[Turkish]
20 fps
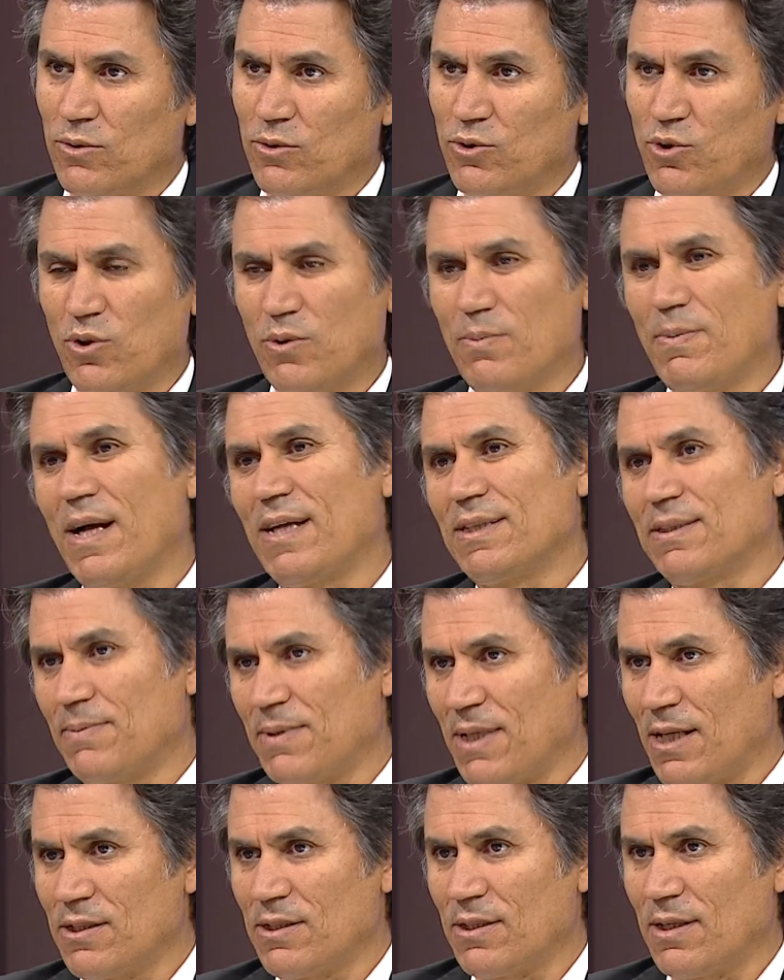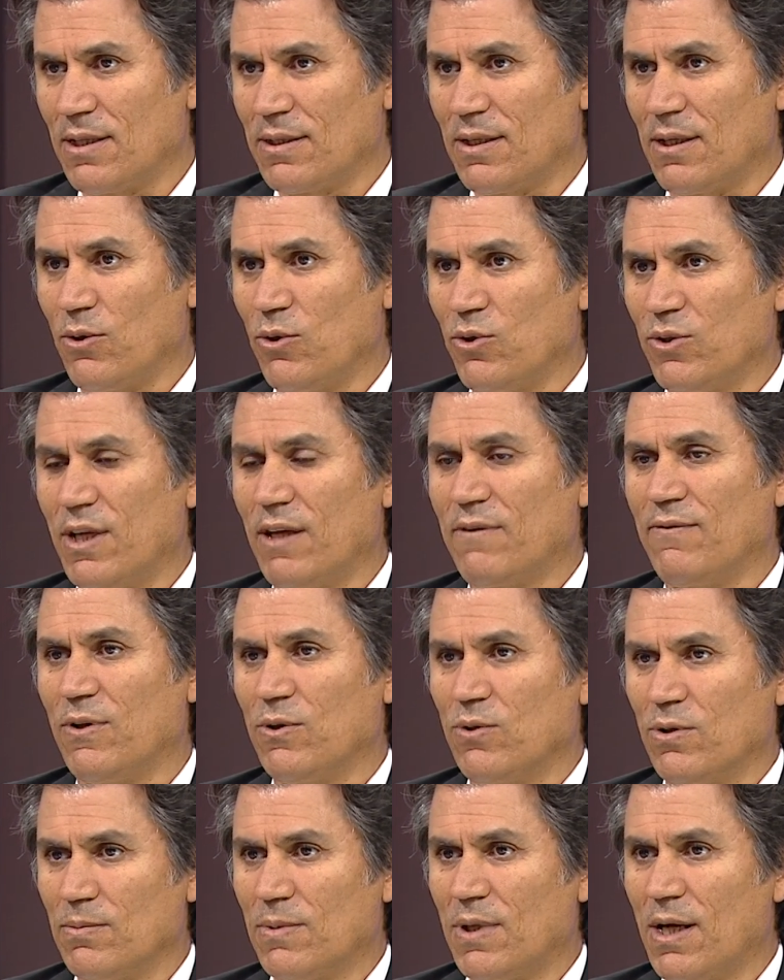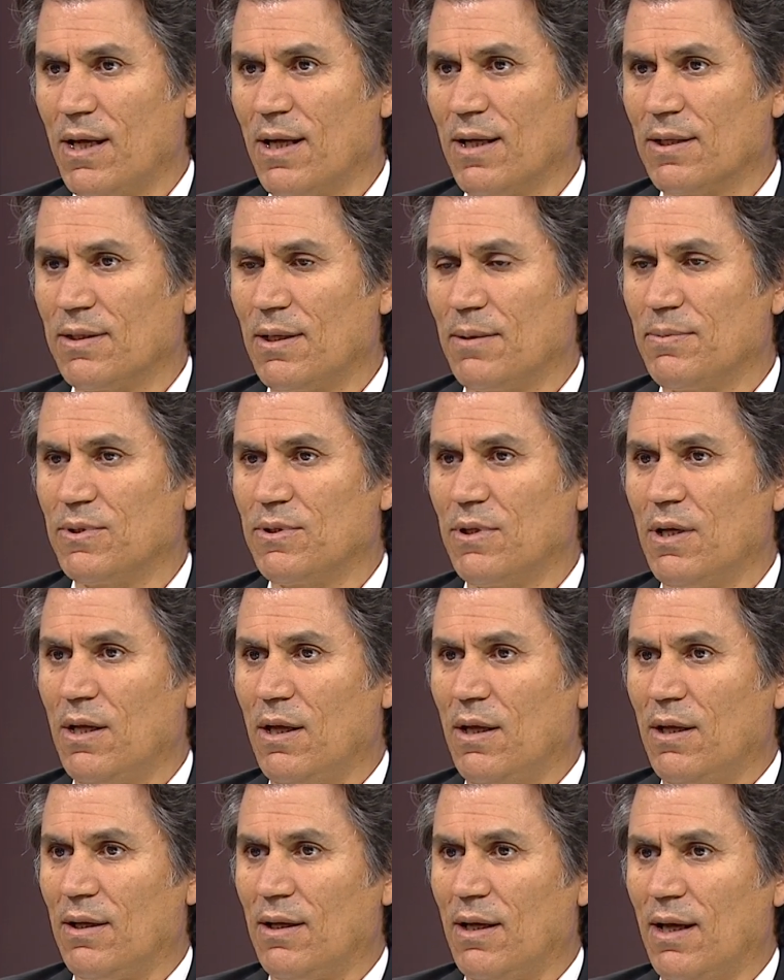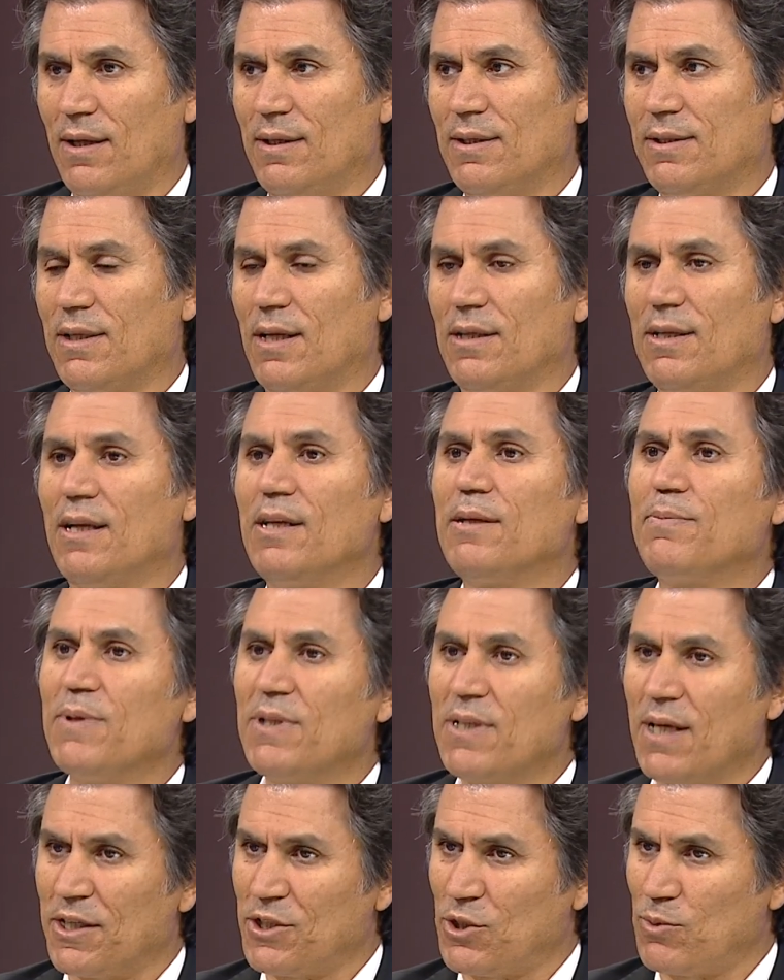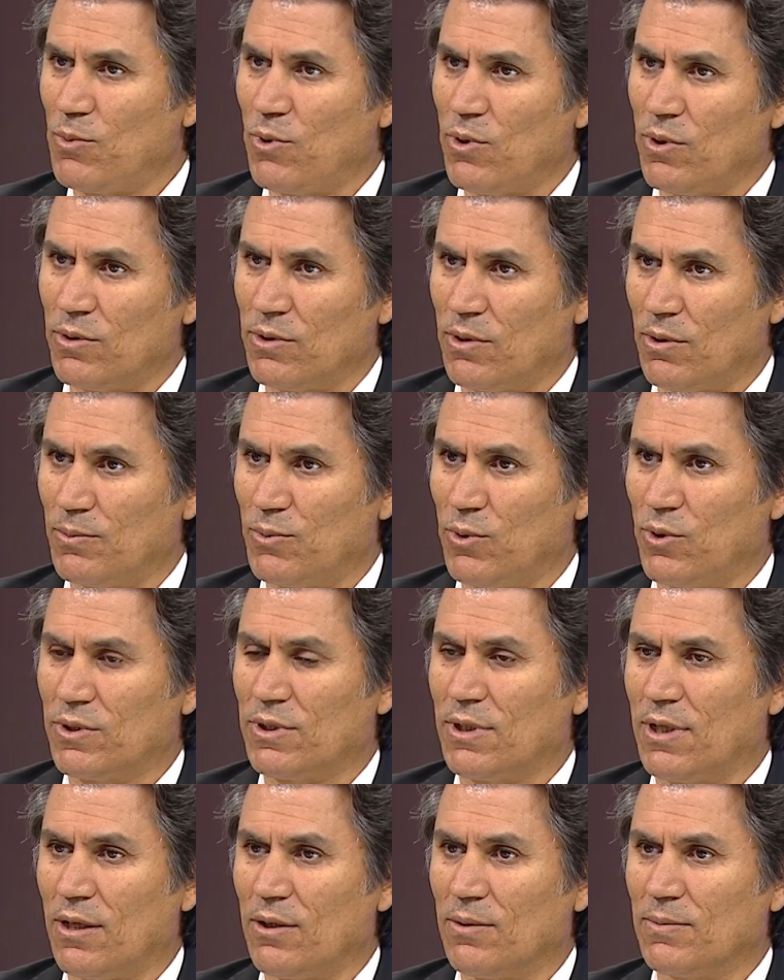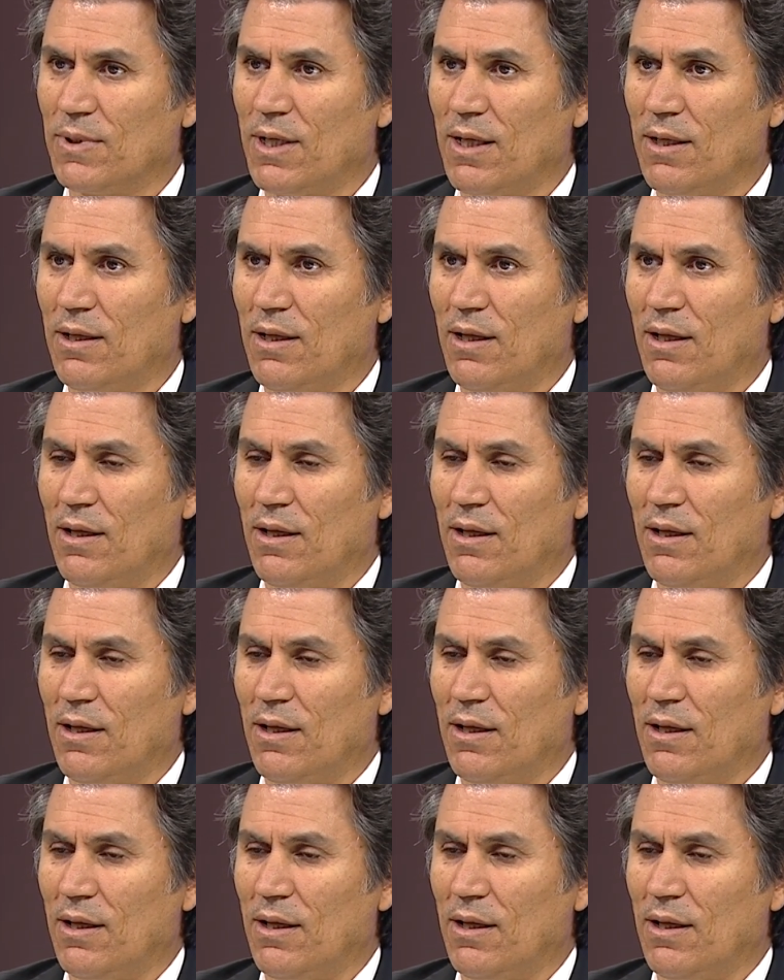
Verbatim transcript: Çünkü bazı branşlarda örnek veriyorum kayakta bir 50 saniyelik bir yarışma oluyor büyük slalomda.